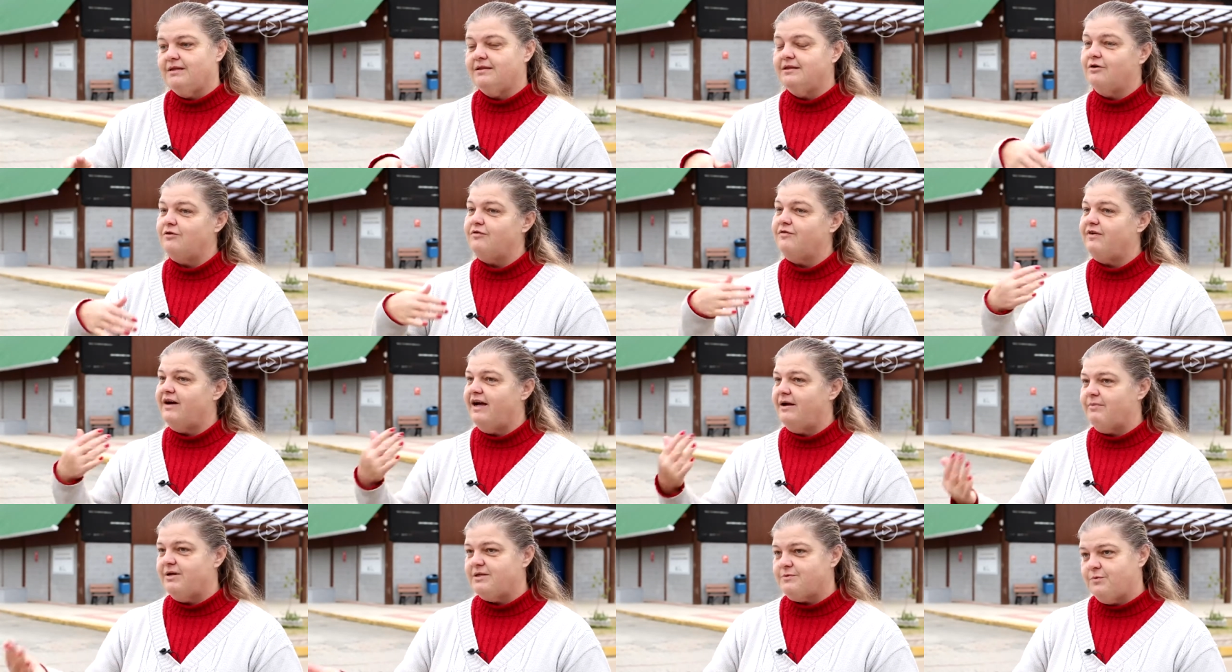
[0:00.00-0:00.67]
não
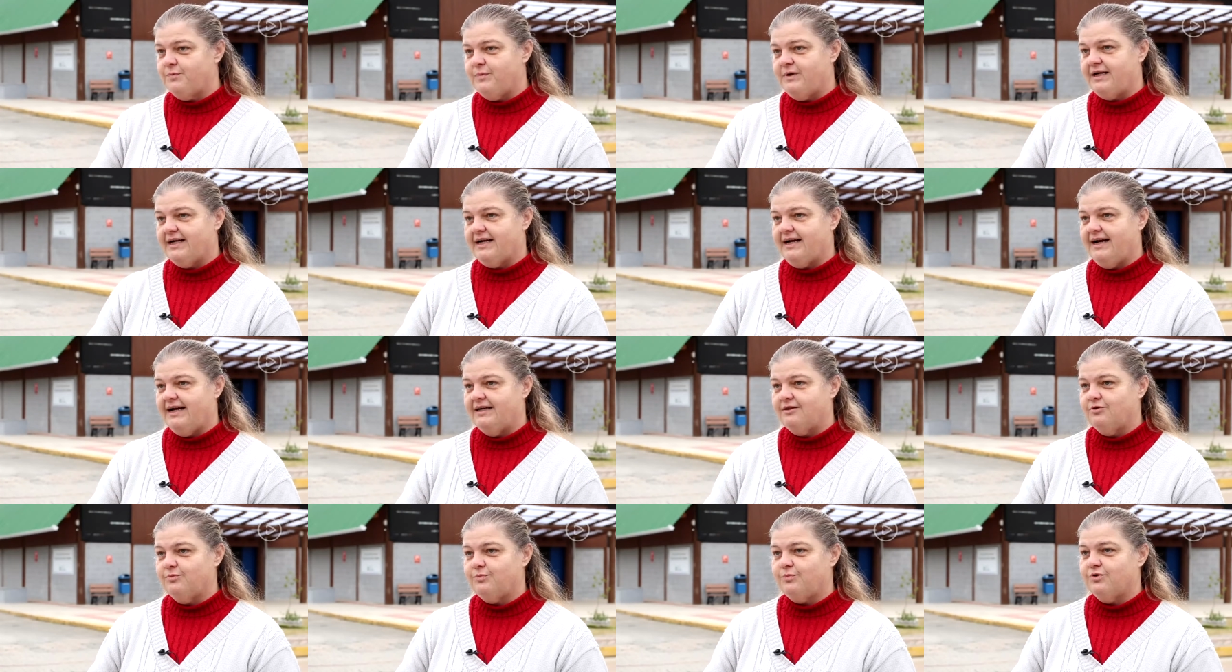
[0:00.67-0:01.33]
vai mais para o
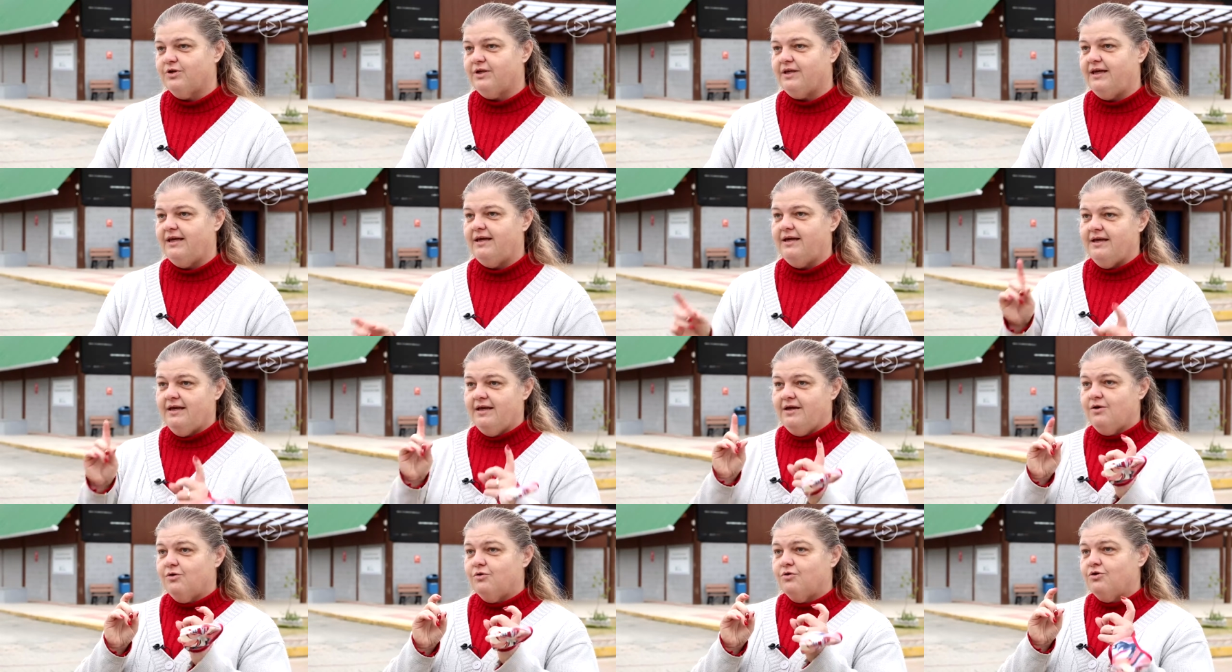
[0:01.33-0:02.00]
mercado porque
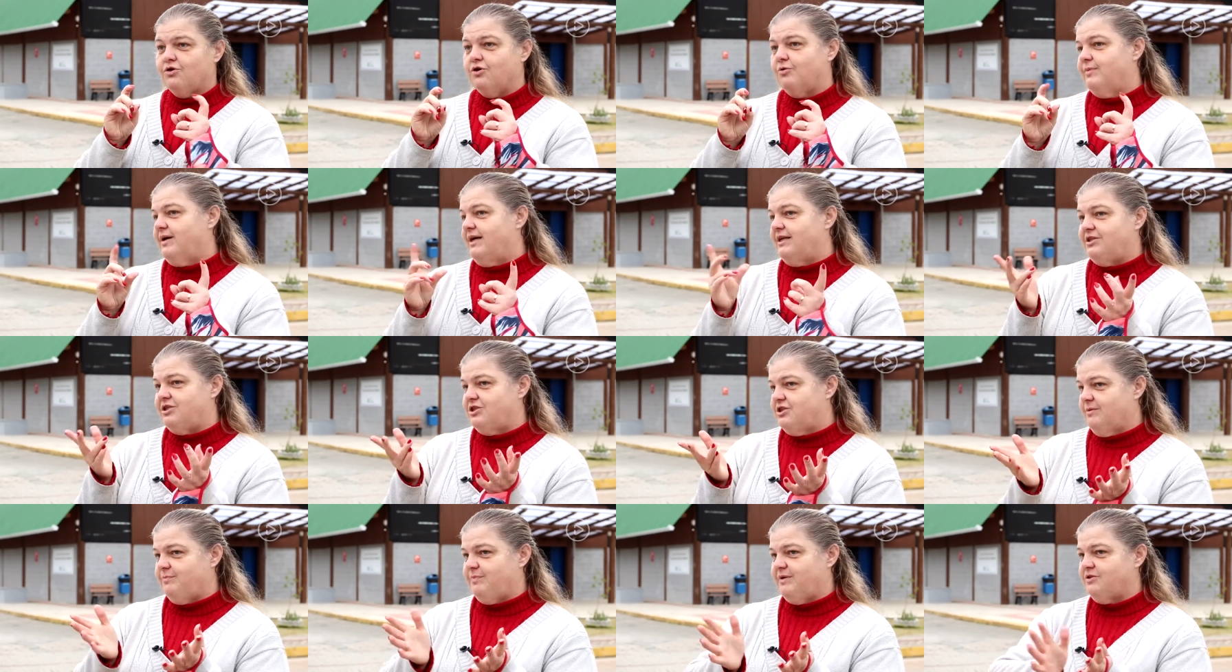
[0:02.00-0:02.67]
o
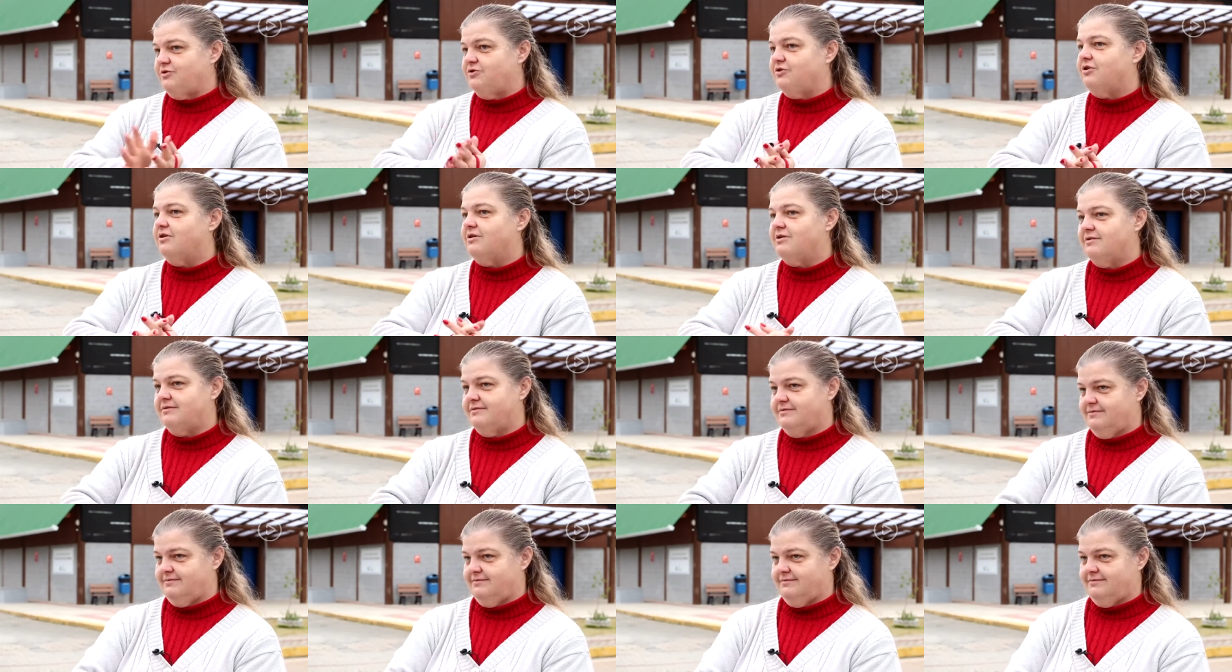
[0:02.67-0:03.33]
tomate já passou
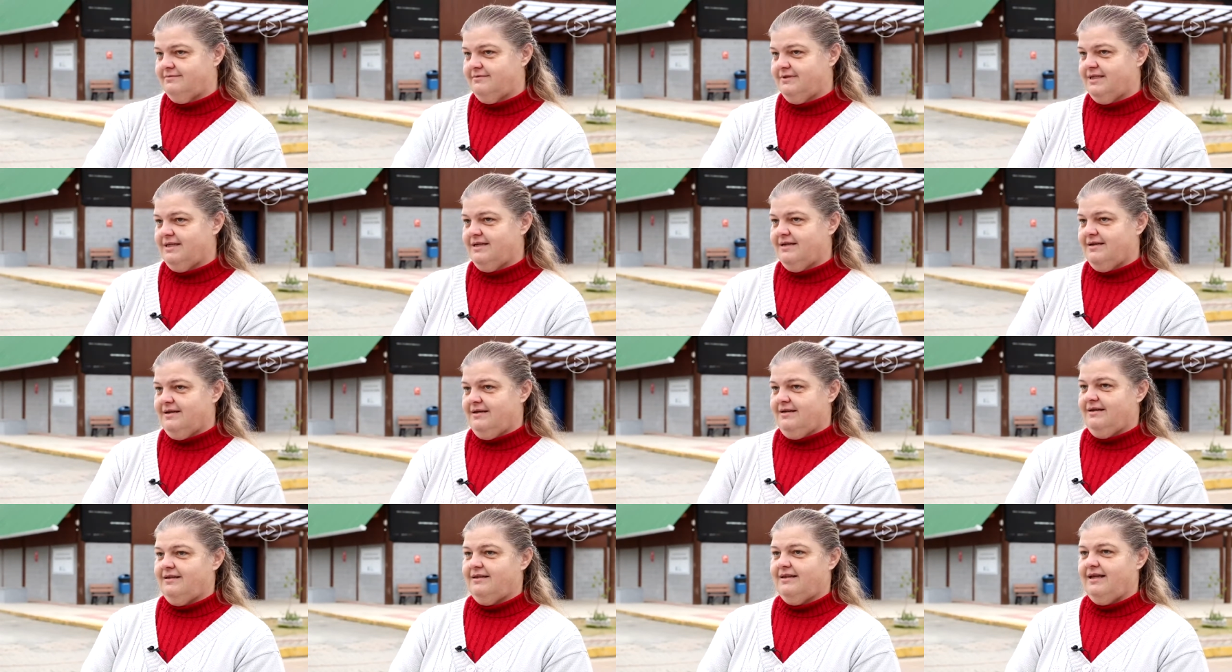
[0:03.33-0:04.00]

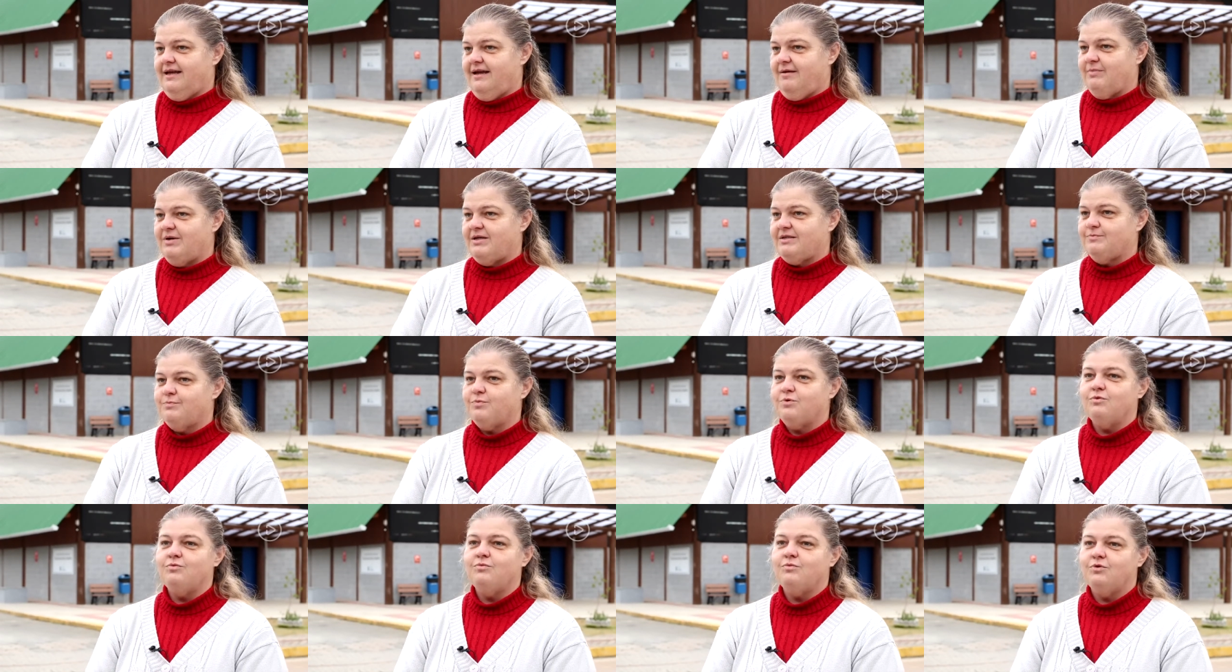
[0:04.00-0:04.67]
né? Mas
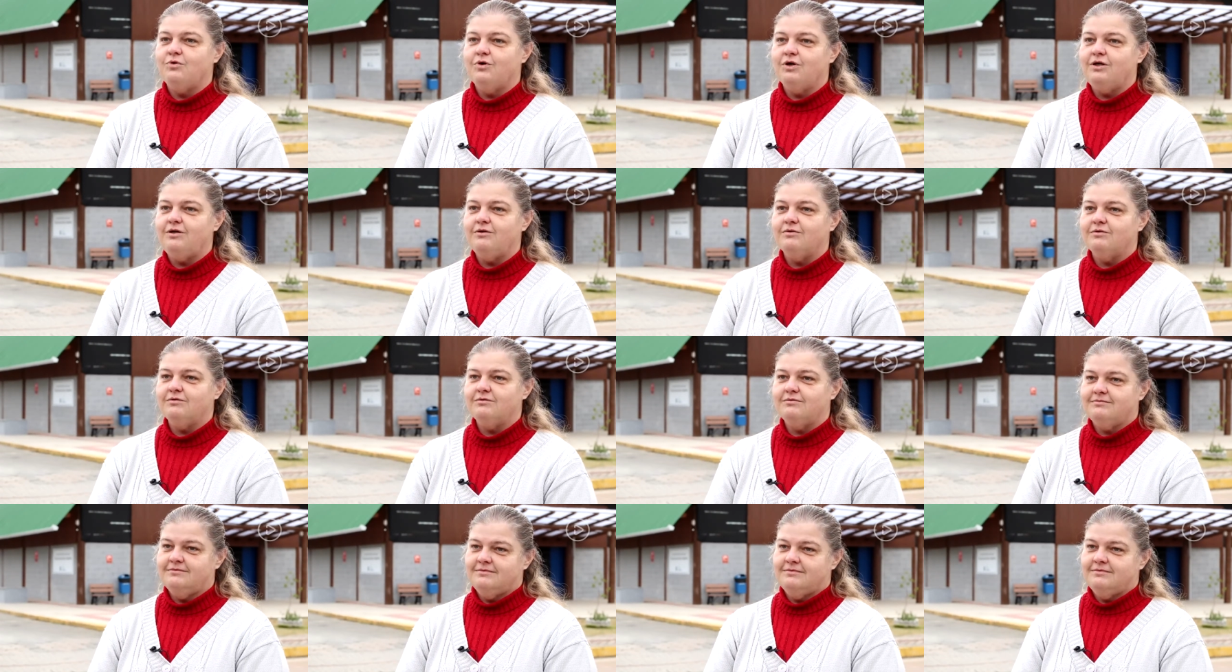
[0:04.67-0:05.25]
para um molho,